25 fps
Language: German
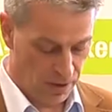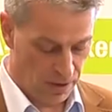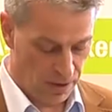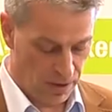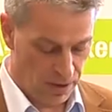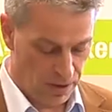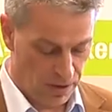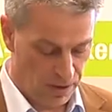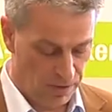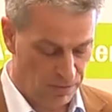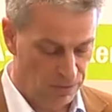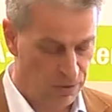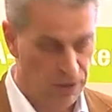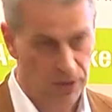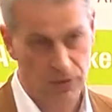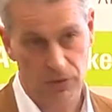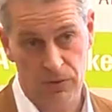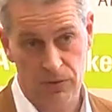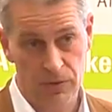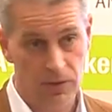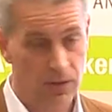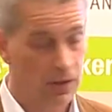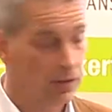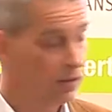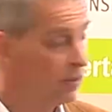Äh, vielleicht können
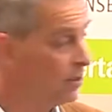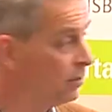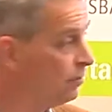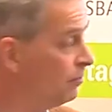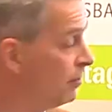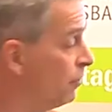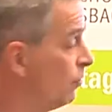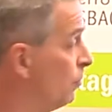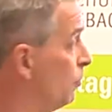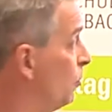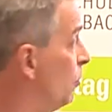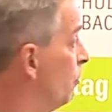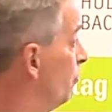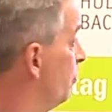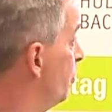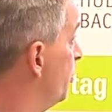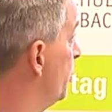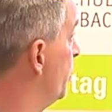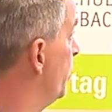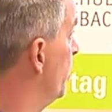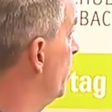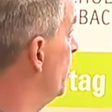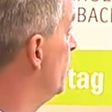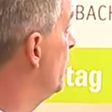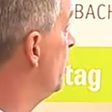Sie da irgendwie von
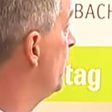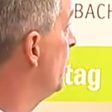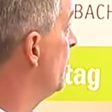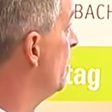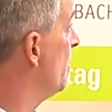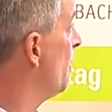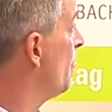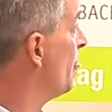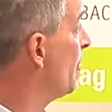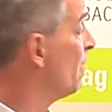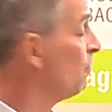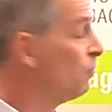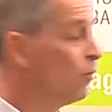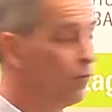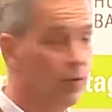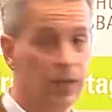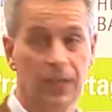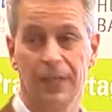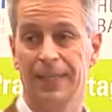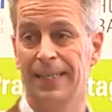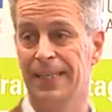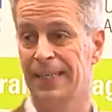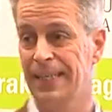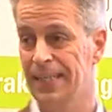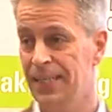profitieren. Wo wir
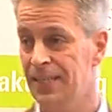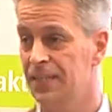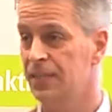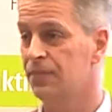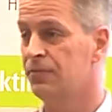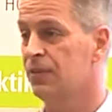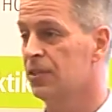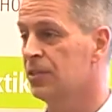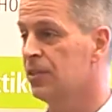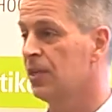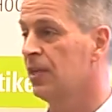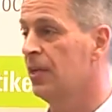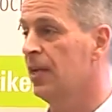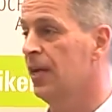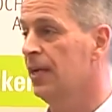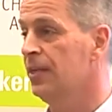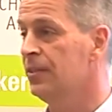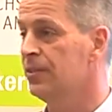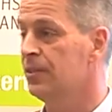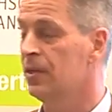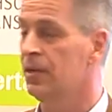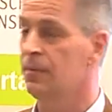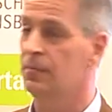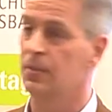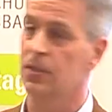dann richtig was
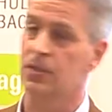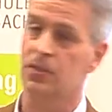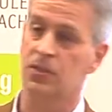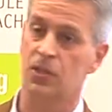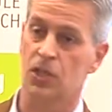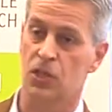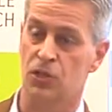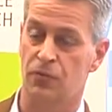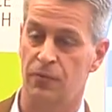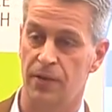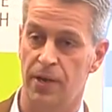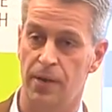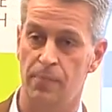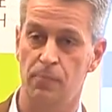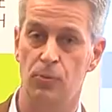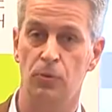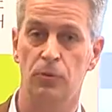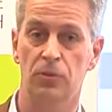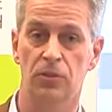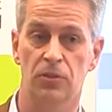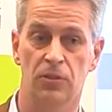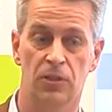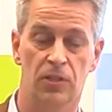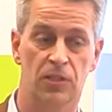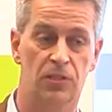gelernt haben, das ist der Schwerpunkt,
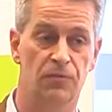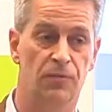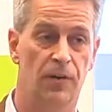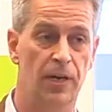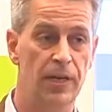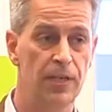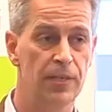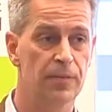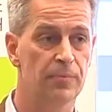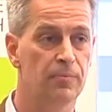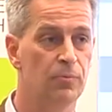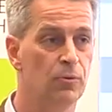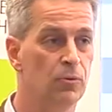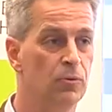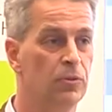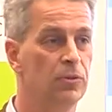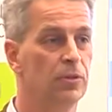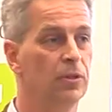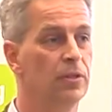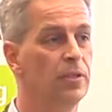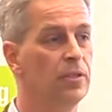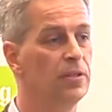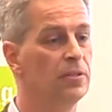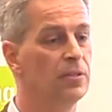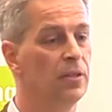das ist der zweite Punkt.
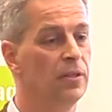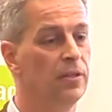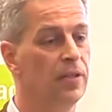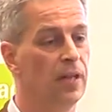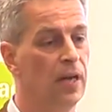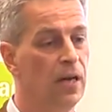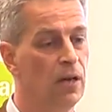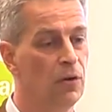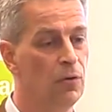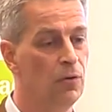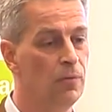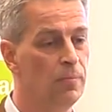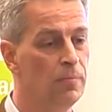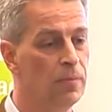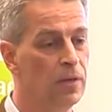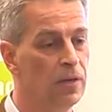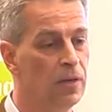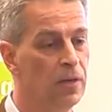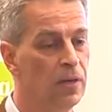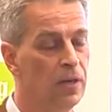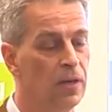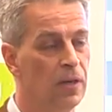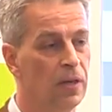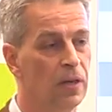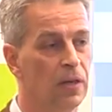Da geht es dann darum,
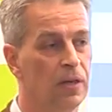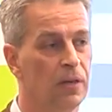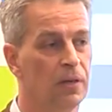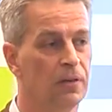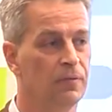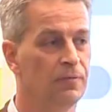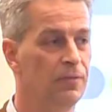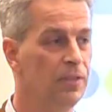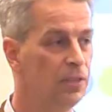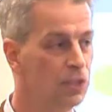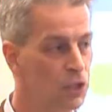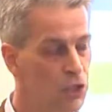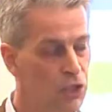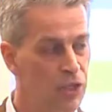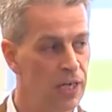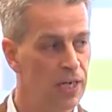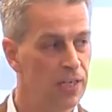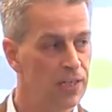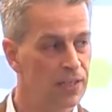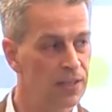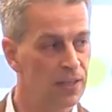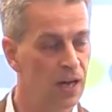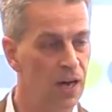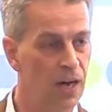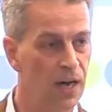äh, wie ist die
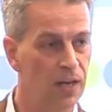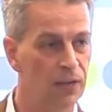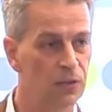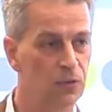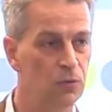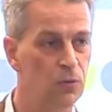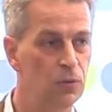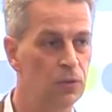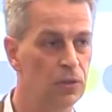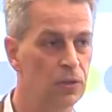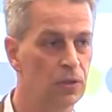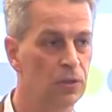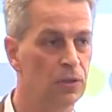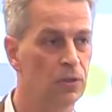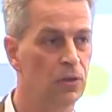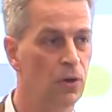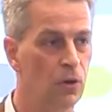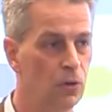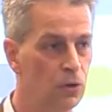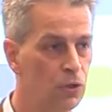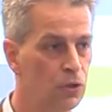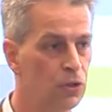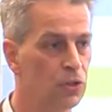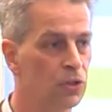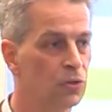schnellste Art, gute
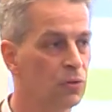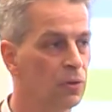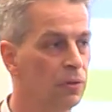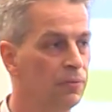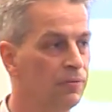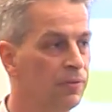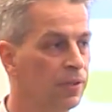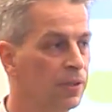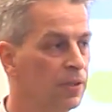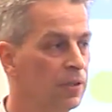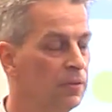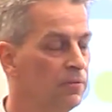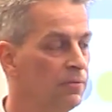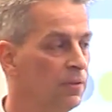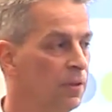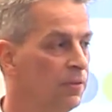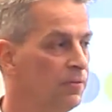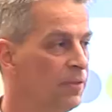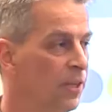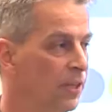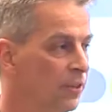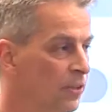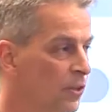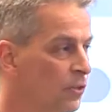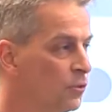Coaches zu entwickeln, weil
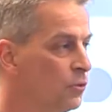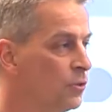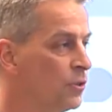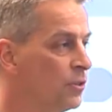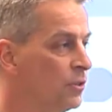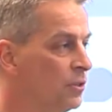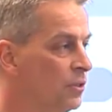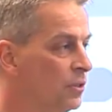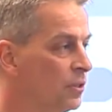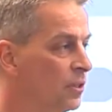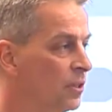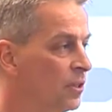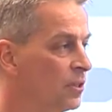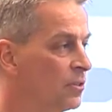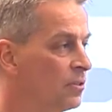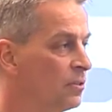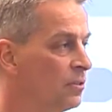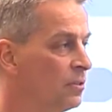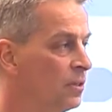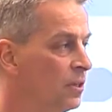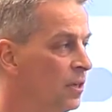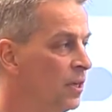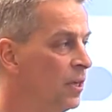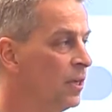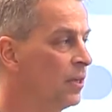wir hatten natürlich ein
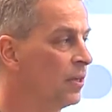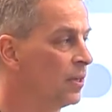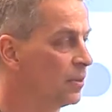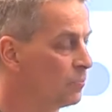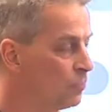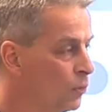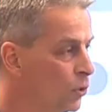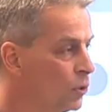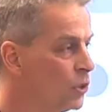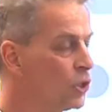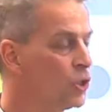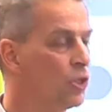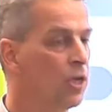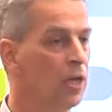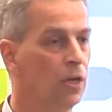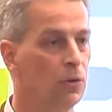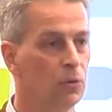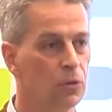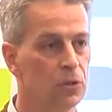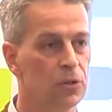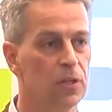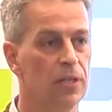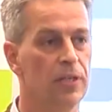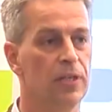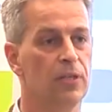Interesse, jetzt möglichst schnell
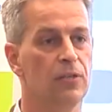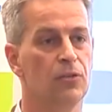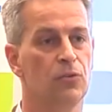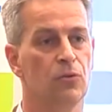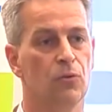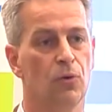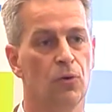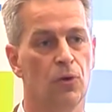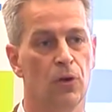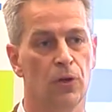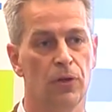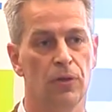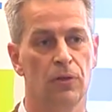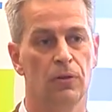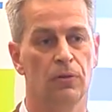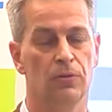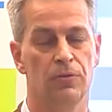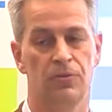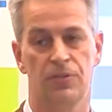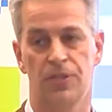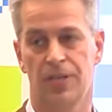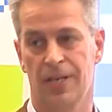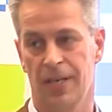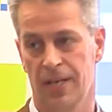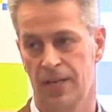loslegen zu können
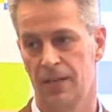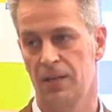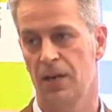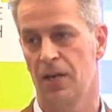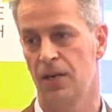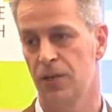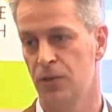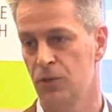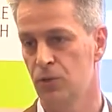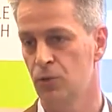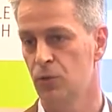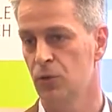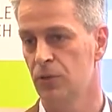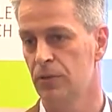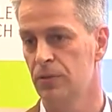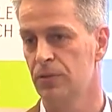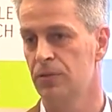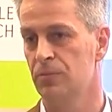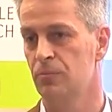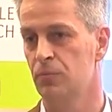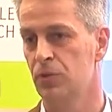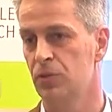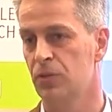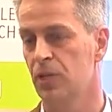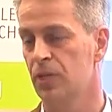und Sie kennen alle die Hürden, Sie
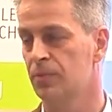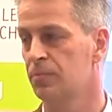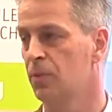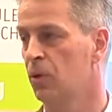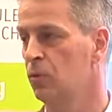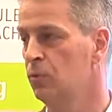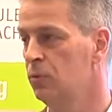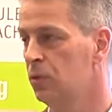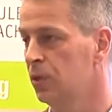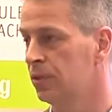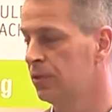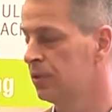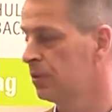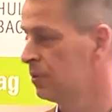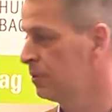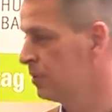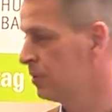müssen erstmal 100